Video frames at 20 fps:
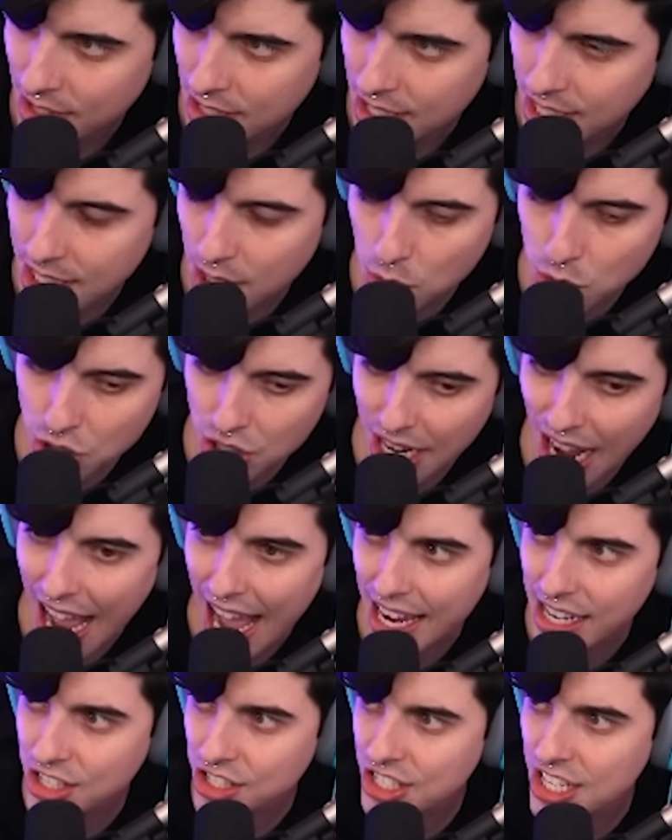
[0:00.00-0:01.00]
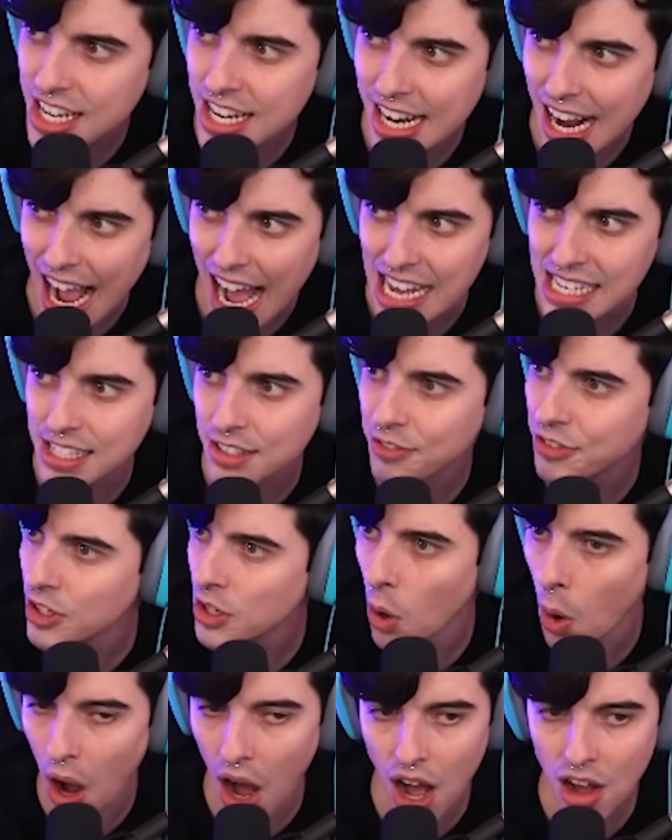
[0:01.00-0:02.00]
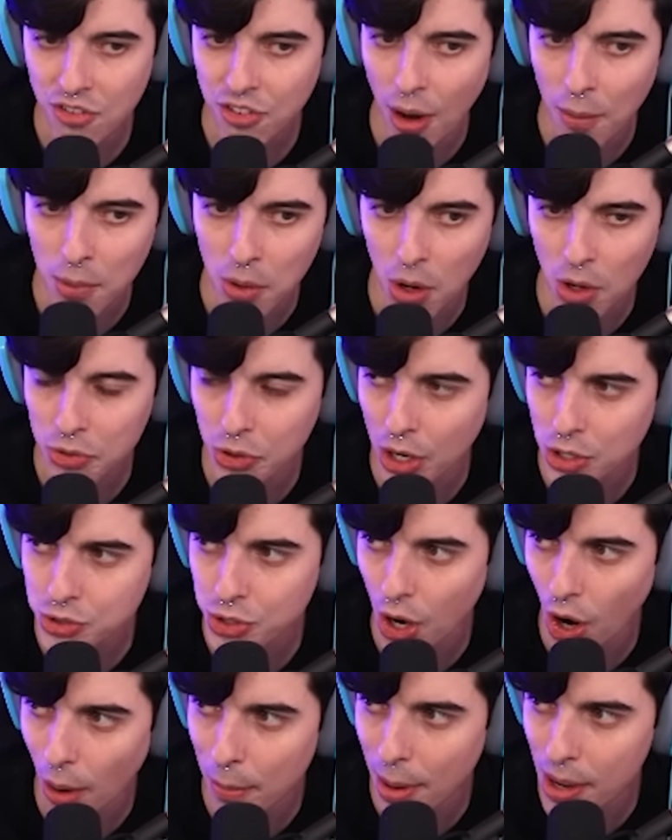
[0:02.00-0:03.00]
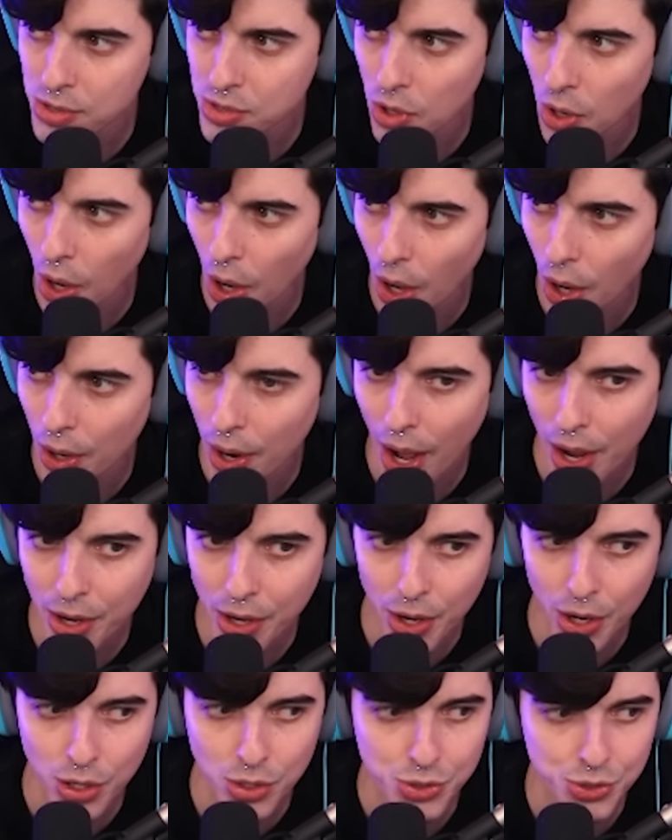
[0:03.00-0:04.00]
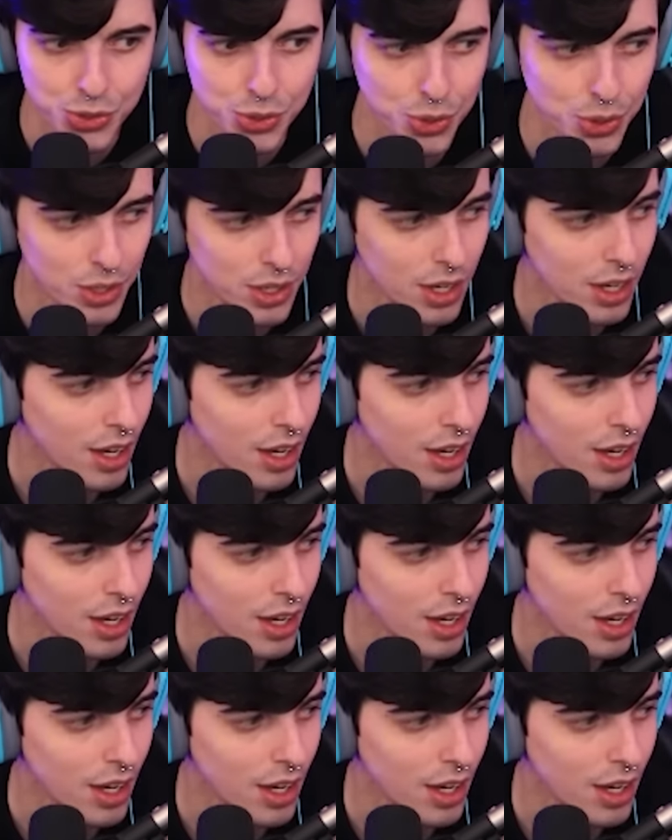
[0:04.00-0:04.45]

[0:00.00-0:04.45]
são os caras que em casa ficam, ah, é família tradicional brasileira, é isso.